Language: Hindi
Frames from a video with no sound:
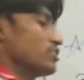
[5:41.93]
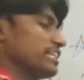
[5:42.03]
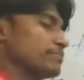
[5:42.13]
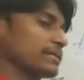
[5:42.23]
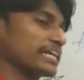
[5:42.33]

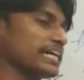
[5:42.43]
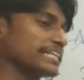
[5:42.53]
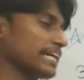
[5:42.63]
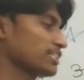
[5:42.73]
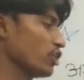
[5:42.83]
तीन प्रकार
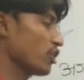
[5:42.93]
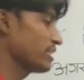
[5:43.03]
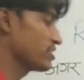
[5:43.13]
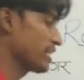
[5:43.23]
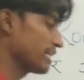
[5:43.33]
के आते हैं और
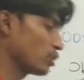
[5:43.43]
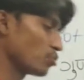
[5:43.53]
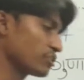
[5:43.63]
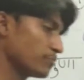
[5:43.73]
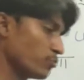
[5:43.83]
इस तरह के
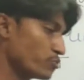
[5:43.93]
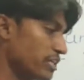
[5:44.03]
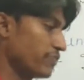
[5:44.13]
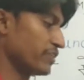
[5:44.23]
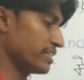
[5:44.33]
क्वेश्चन
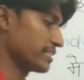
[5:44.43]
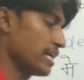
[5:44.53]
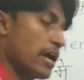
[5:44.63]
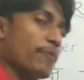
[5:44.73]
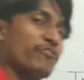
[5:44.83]
पूछते हैं फ्रेंड्स
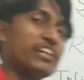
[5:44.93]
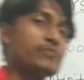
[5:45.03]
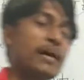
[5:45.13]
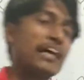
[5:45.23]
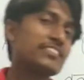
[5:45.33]
फ्रेंड्स
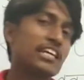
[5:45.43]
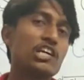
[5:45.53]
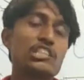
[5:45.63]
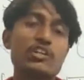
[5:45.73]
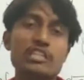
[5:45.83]
मैं आशा
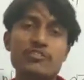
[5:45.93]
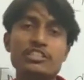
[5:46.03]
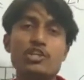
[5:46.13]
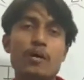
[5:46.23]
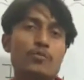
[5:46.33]
करता हूँ ये
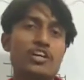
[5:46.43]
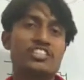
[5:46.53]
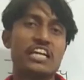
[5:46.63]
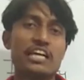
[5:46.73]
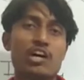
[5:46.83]
वीडियो आपको
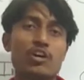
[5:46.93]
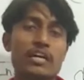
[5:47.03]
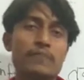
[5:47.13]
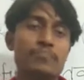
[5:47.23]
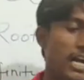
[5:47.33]
अच्छा लगा होगा